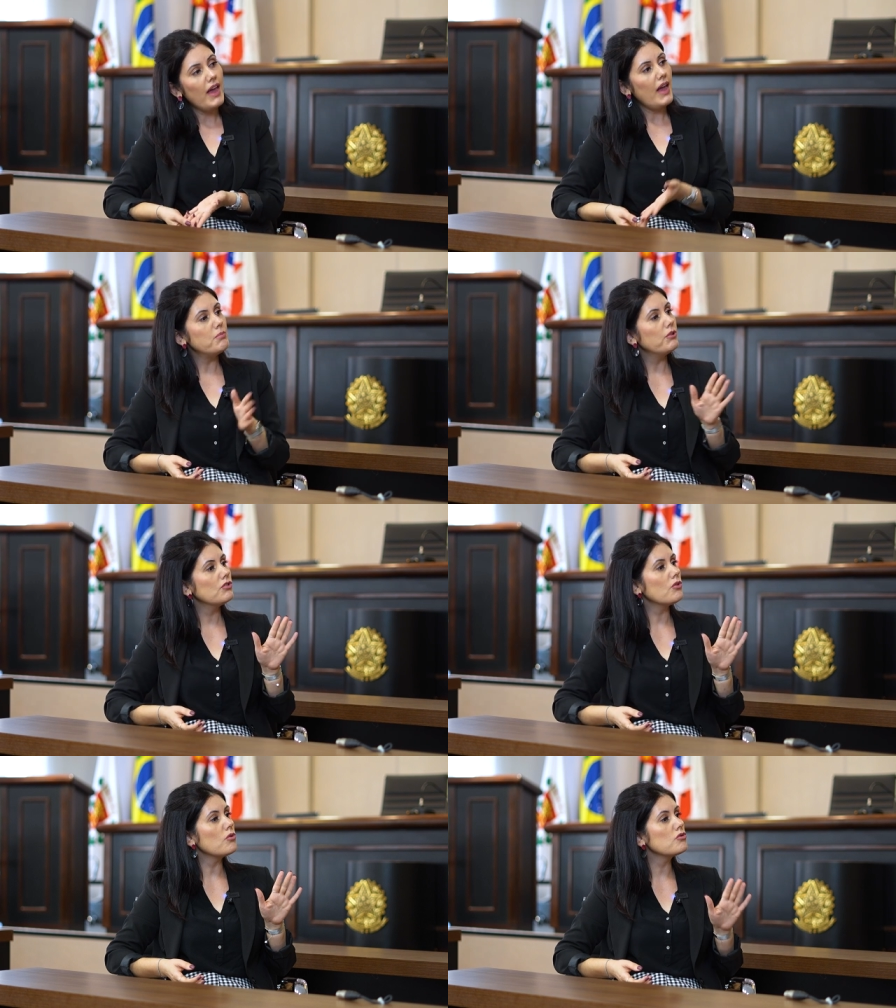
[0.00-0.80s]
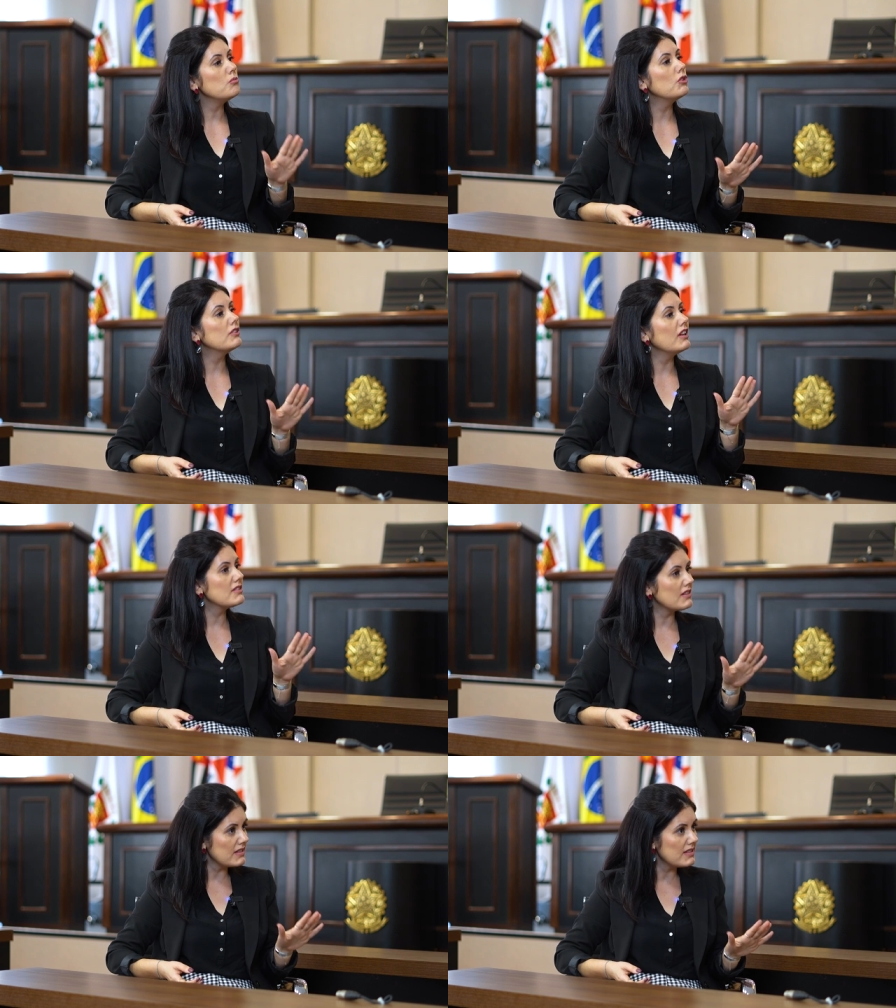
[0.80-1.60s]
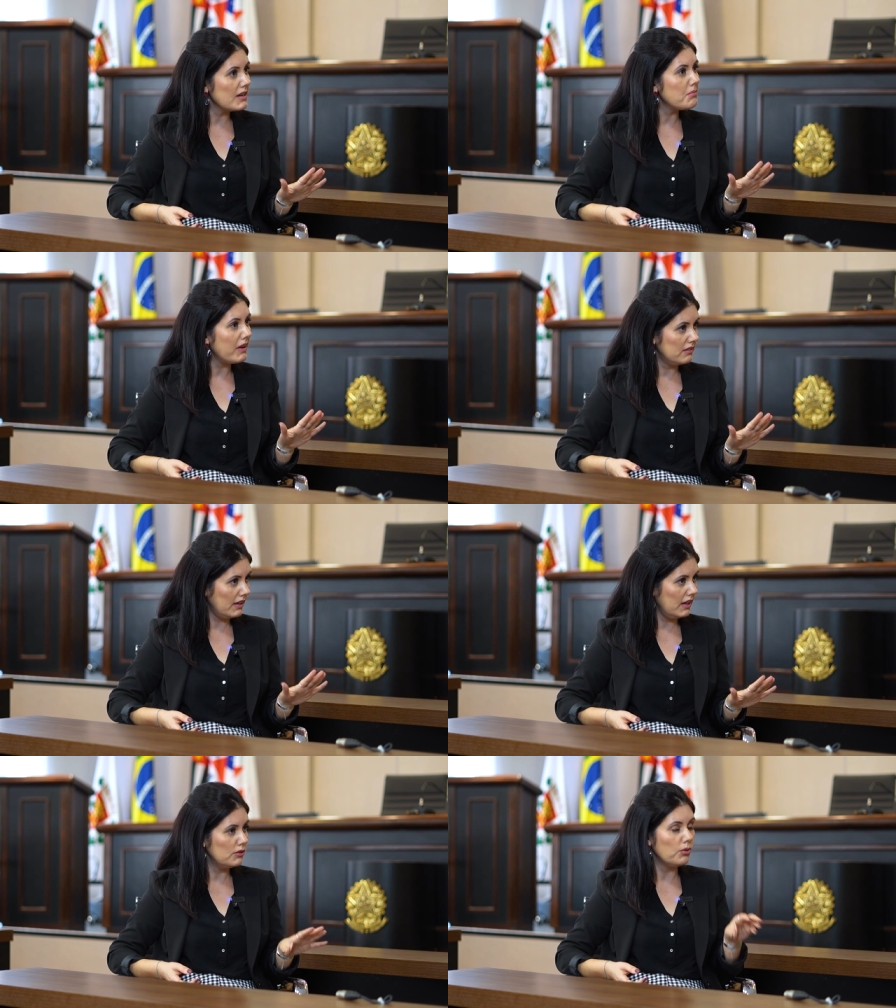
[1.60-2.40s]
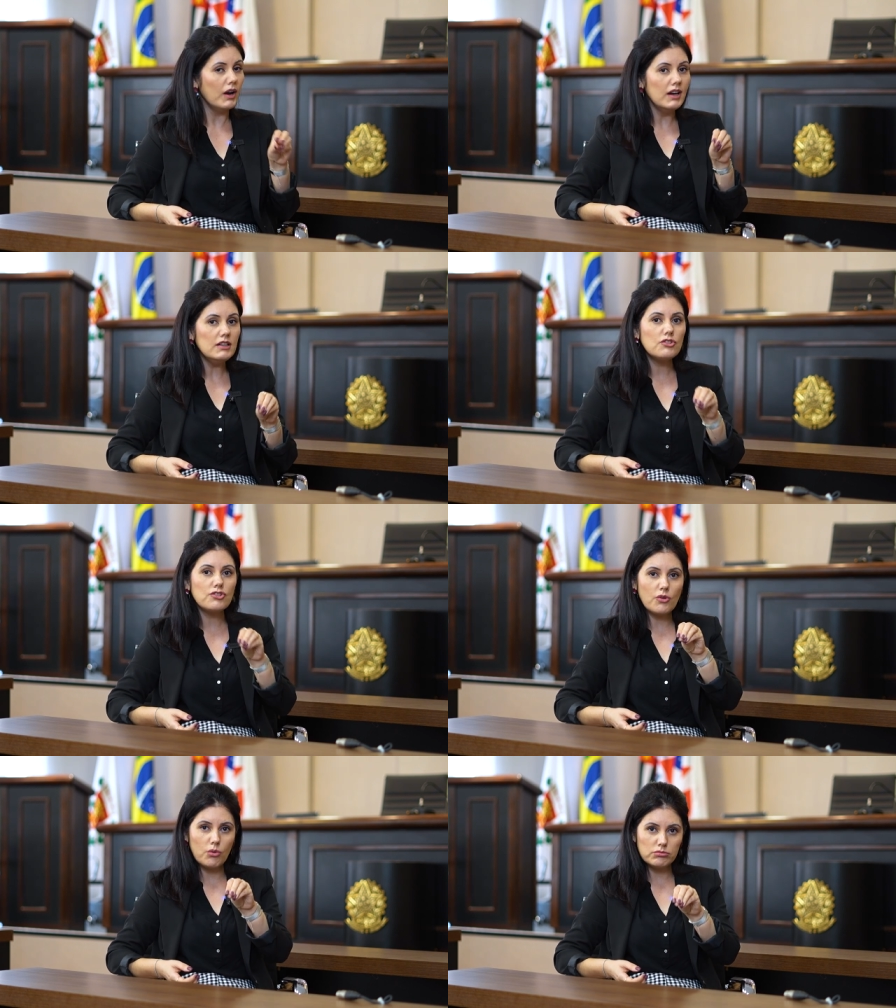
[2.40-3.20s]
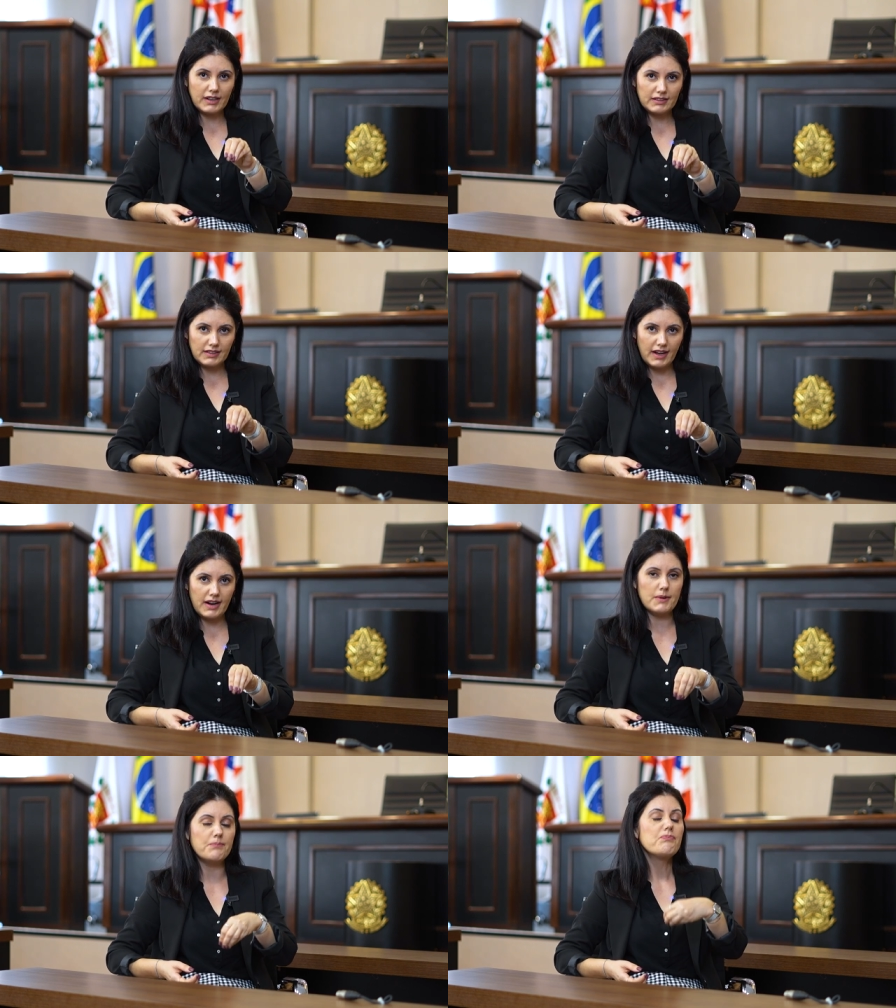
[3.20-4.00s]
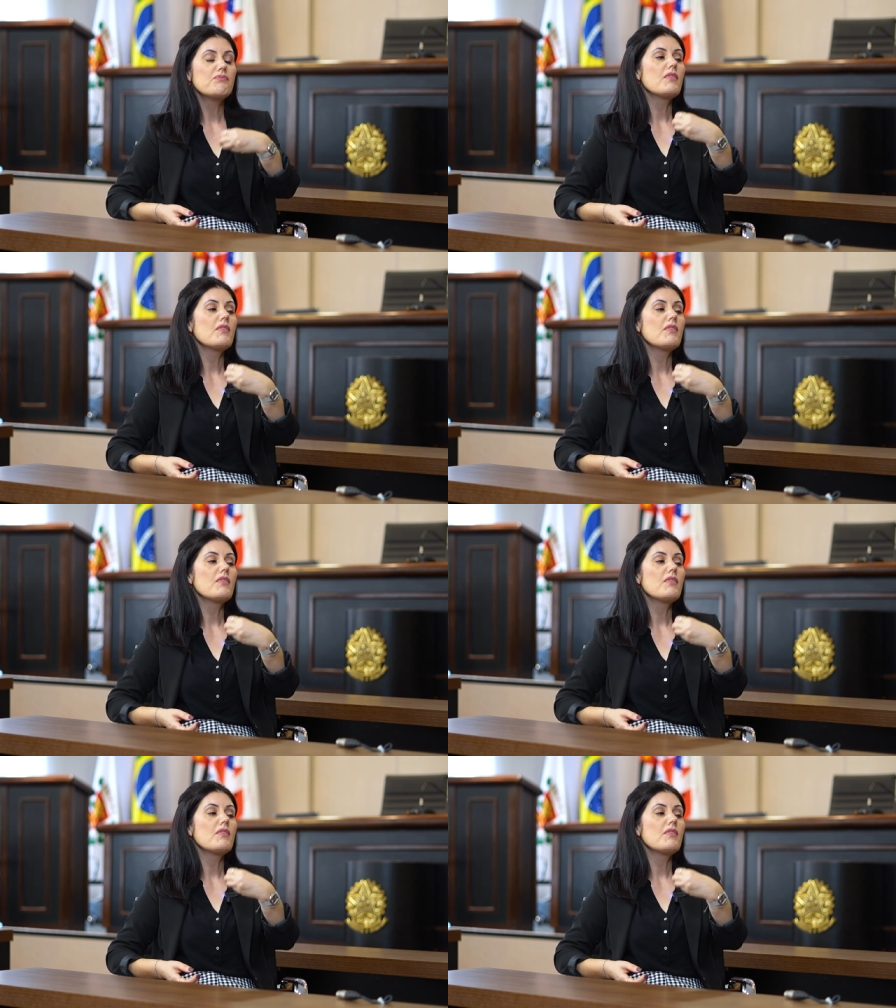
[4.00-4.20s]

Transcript: É por isso que o consumidor tem que estar sempre atento antes de contratar